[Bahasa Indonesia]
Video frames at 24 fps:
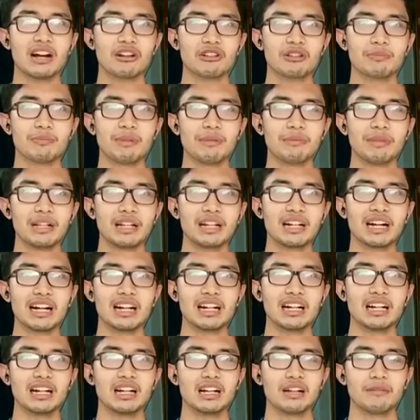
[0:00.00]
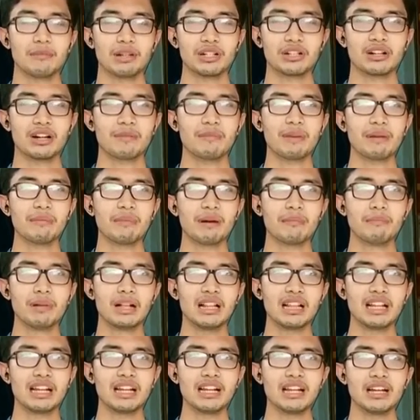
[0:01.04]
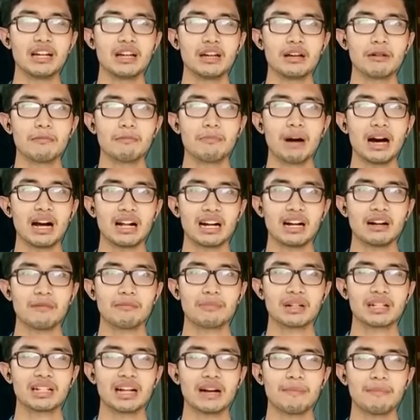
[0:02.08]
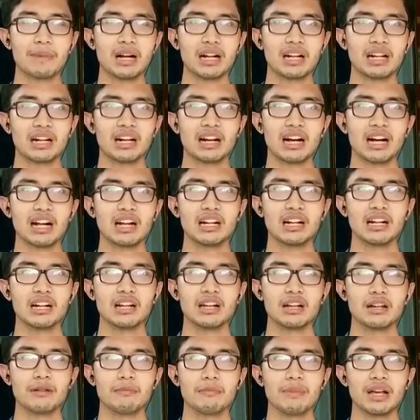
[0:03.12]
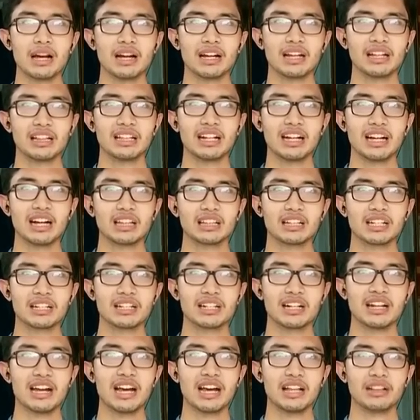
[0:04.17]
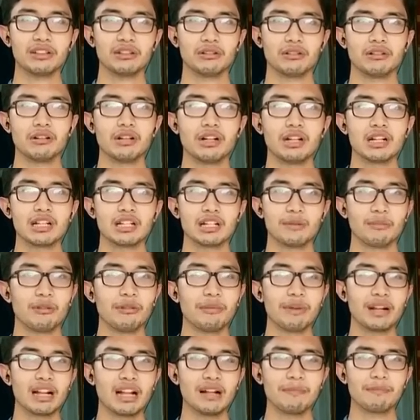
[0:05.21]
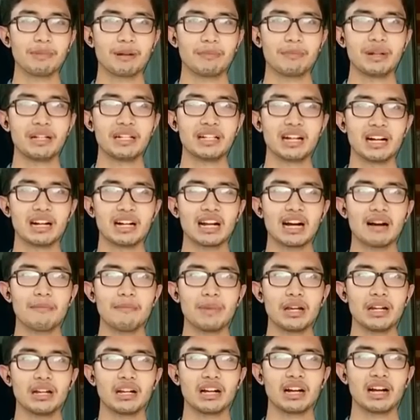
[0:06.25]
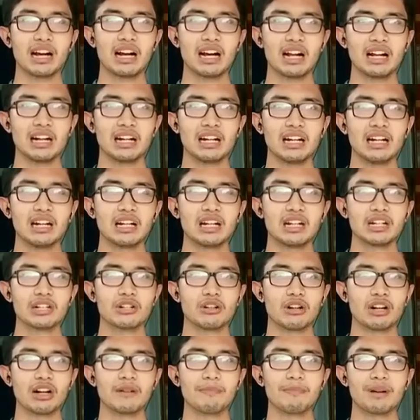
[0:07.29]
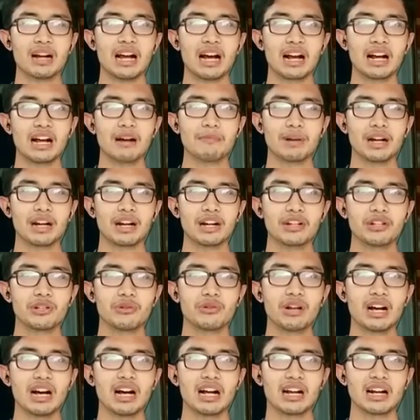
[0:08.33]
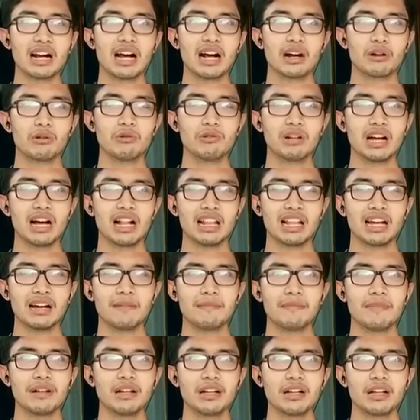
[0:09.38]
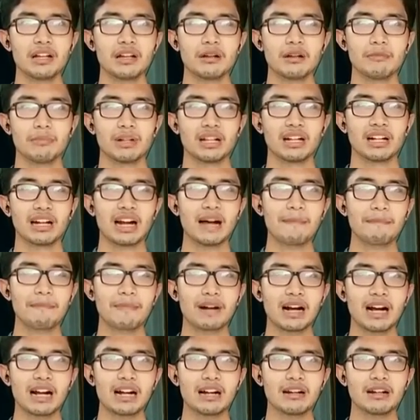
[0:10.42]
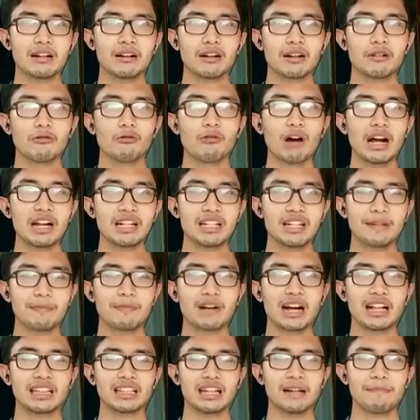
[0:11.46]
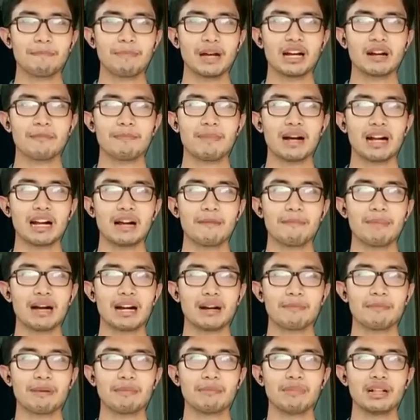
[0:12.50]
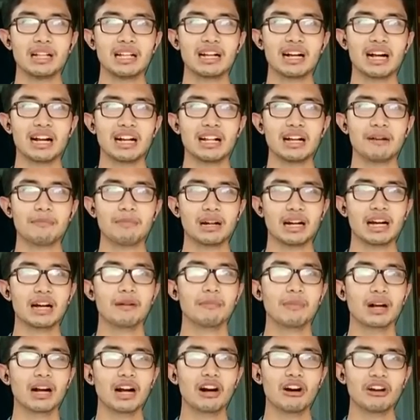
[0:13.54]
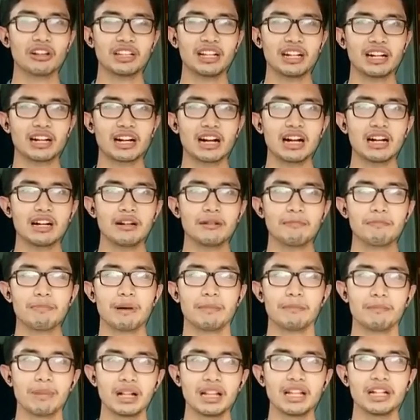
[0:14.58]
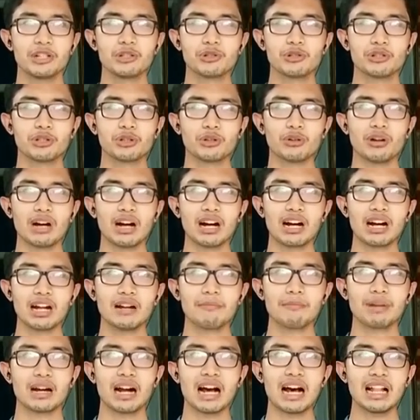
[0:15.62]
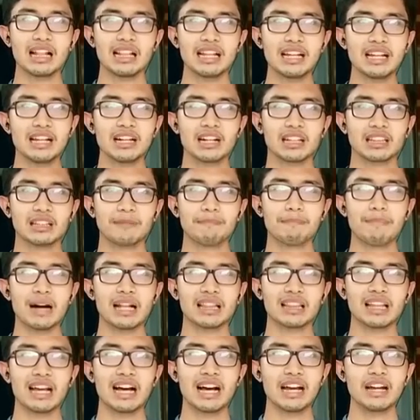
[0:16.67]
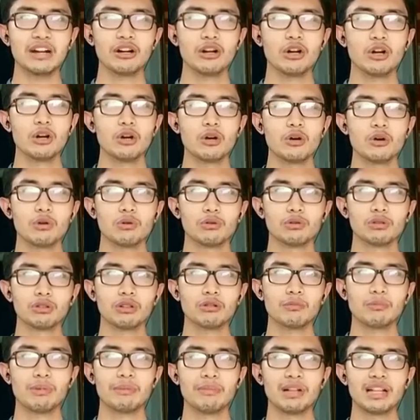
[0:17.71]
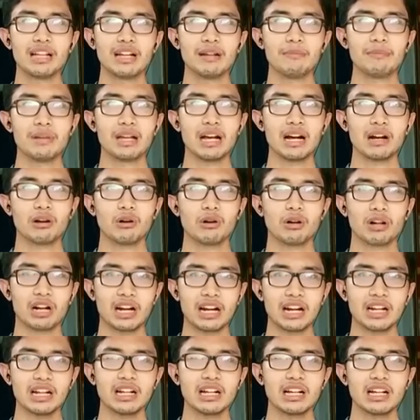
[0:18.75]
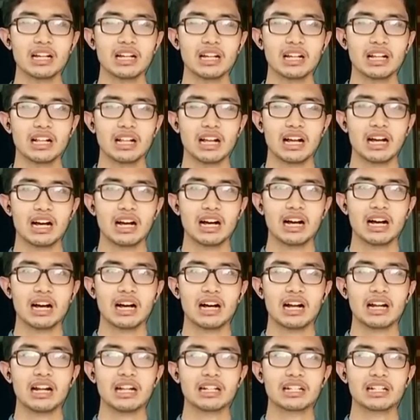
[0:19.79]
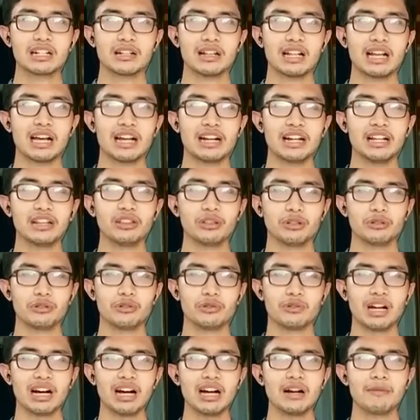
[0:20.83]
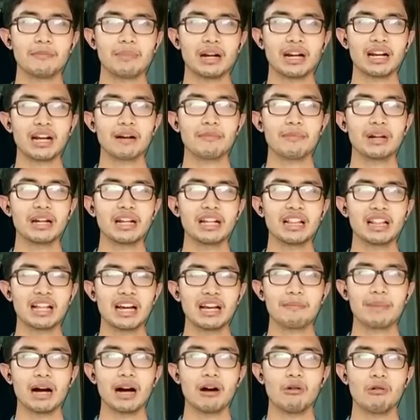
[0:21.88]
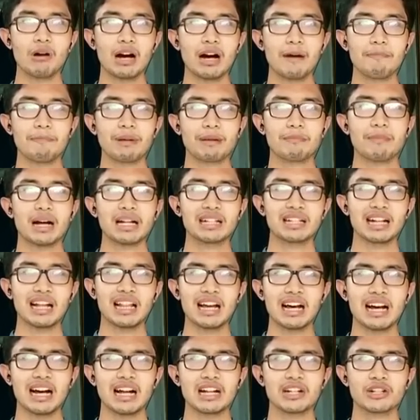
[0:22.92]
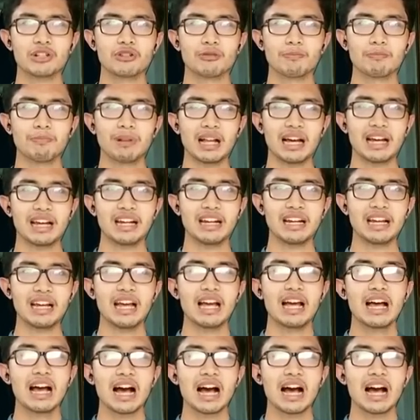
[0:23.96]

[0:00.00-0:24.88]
harus membelikan, maksud kami membeli barang bersama dengan minyak kita yang tersedia itu sebelumnya dalam perbincangan kami dengan seorang pedagang, mereka juga ragu dalam menerapkan wajib KTP kepada para pembeli karena mereka mengkhawatirkan pembeli justru akan beralih ke tempat lain untuk membeli minyak goreng. Ah, dan selain itu juga mereka menilai bahwa permasalahan supply ini